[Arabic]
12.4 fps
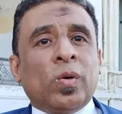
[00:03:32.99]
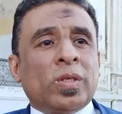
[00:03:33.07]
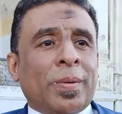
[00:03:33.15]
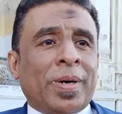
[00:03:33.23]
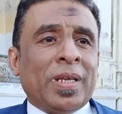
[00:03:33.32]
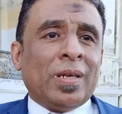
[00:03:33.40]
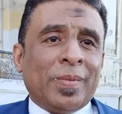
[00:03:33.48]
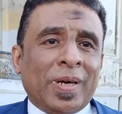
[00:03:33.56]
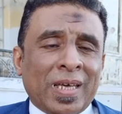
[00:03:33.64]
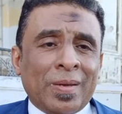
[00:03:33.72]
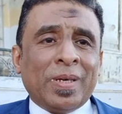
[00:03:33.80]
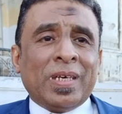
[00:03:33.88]
هو طبعا
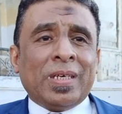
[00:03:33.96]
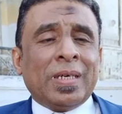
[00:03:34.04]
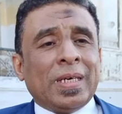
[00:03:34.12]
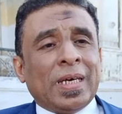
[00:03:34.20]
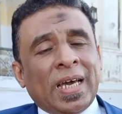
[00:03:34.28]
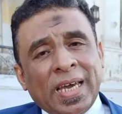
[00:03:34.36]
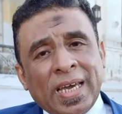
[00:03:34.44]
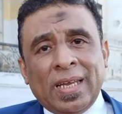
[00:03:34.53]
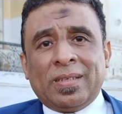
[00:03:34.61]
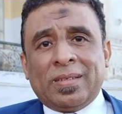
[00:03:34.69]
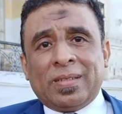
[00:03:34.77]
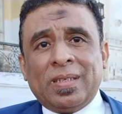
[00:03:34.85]
المحكمه آه، احالت